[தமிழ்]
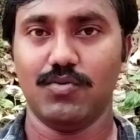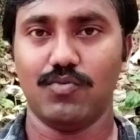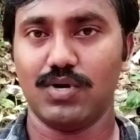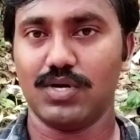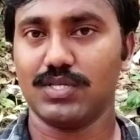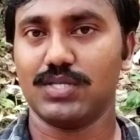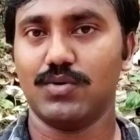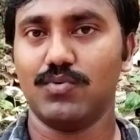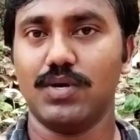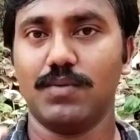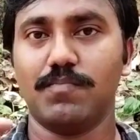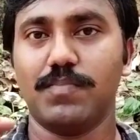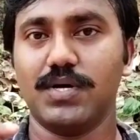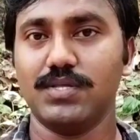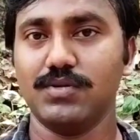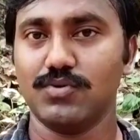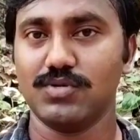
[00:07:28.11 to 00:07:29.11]
உலகத்தில் உள்ள
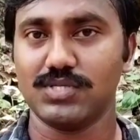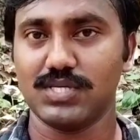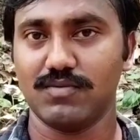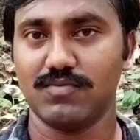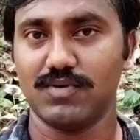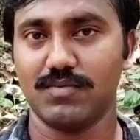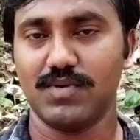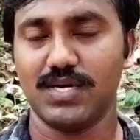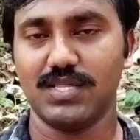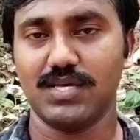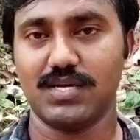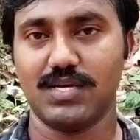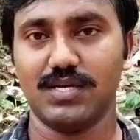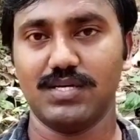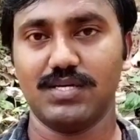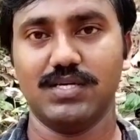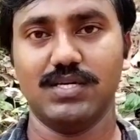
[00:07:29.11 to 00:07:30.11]
பதினோரு சதவீத
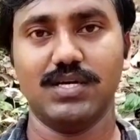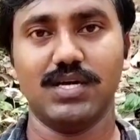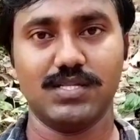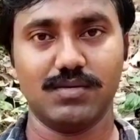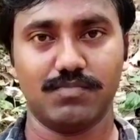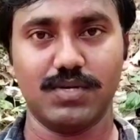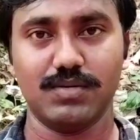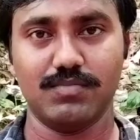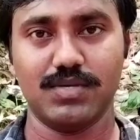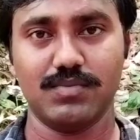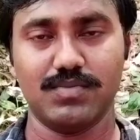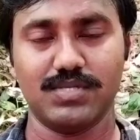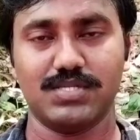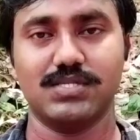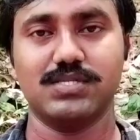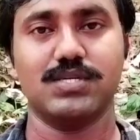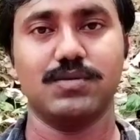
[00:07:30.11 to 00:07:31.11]
மனிதர்களுக்கு அந்த பல்மரி
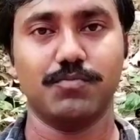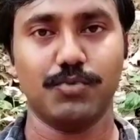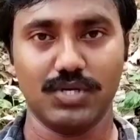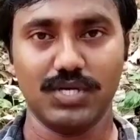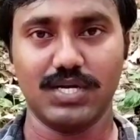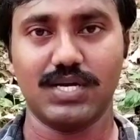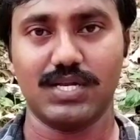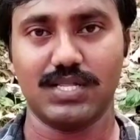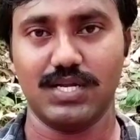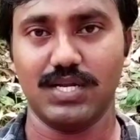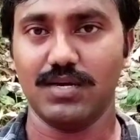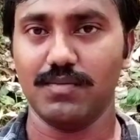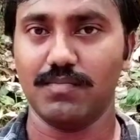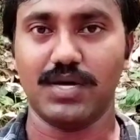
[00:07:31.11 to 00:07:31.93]
மசில்ஸ் இப்போ இருக்கிறதில்ல